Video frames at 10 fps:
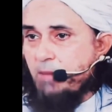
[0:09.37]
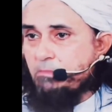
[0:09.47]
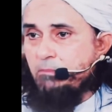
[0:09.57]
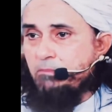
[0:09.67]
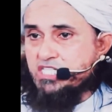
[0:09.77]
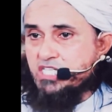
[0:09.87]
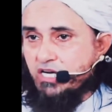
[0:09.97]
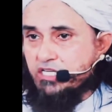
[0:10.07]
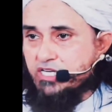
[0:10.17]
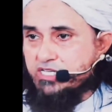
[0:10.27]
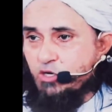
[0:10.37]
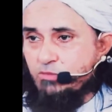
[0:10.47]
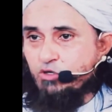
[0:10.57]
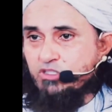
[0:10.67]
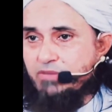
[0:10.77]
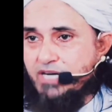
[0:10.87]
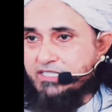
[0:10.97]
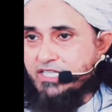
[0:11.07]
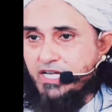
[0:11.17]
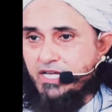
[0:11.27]
आपका बच्चा अगर चर्सियों में उठता
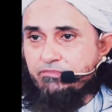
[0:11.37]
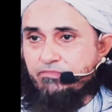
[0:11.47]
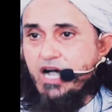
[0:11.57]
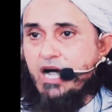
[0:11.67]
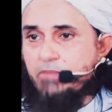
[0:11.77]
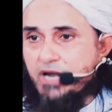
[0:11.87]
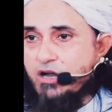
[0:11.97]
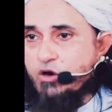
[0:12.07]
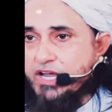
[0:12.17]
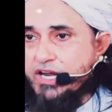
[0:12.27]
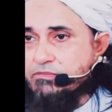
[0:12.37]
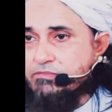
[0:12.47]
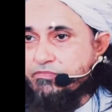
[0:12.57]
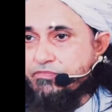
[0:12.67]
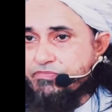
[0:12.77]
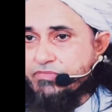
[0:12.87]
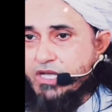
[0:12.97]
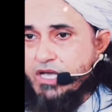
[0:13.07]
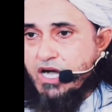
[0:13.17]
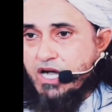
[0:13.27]
बैठता है आप मना करोगे ना
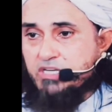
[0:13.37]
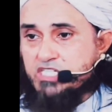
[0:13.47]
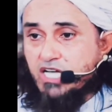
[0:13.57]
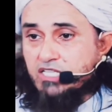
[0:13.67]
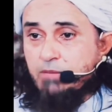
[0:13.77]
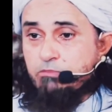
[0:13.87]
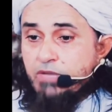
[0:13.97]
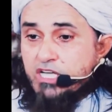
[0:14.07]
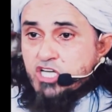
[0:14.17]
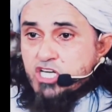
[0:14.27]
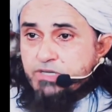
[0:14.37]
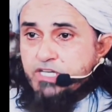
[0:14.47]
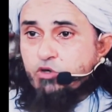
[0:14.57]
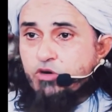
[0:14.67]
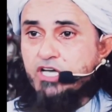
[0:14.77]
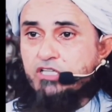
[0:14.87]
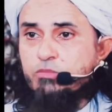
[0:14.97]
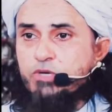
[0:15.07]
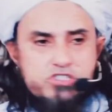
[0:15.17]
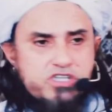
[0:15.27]
अगर बच्चा कहता है अबू मैं चर्स पीने थोड़ी जाता
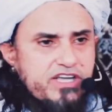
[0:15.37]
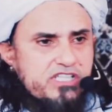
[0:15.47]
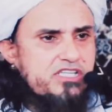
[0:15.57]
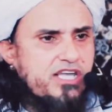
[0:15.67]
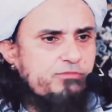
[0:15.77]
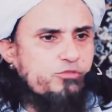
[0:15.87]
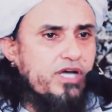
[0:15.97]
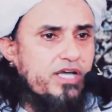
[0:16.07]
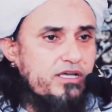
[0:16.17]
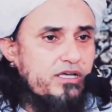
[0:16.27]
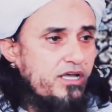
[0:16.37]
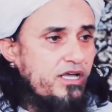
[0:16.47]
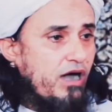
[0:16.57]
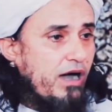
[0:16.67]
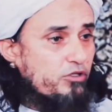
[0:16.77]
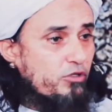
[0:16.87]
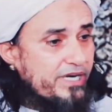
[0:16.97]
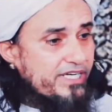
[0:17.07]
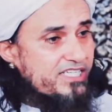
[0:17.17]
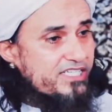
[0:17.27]
हूं मेरी तो उनसे ही सलाम दुआ है आप कहते हो
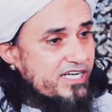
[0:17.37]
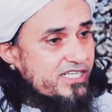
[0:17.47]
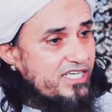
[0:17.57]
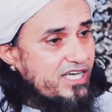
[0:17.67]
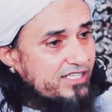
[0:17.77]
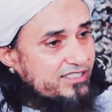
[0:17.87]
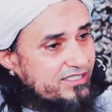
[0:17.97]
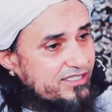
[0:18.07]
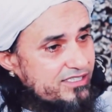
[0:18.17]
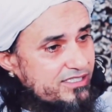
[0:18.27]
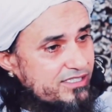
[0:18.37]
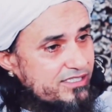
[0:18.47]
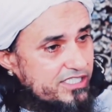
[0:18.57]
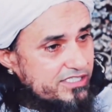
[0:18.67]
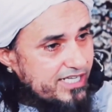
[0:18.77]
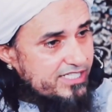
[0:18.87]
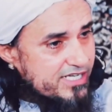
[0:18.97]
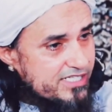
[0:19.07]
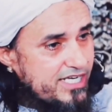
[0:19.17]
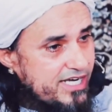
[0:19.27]
बेटा चर्स की आदत जितने
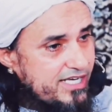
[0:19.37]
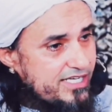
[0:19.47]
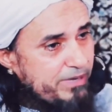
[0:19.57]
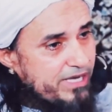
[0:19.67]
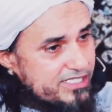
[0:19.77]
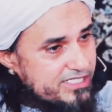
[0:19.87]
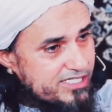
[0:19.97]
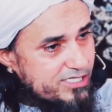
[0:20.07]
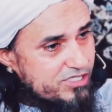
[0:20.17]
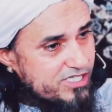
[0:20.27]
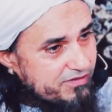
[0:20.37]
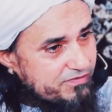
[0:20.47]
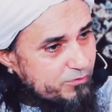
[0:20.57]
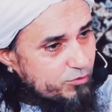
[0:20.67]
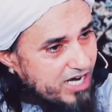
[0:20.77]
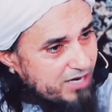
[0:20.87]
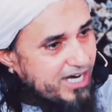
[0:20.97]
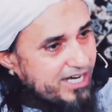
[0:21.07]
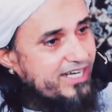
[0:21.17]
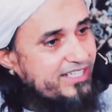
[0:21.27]
चर्सी है ना ये पहले चर्सियों से सिर्फ उधार
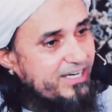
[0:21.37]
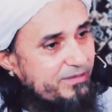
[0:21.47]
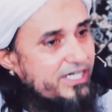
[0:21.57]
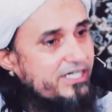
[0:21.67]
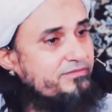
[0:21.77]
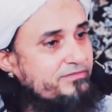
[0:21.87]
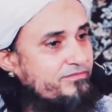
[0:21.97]
मांगने गए थे अपना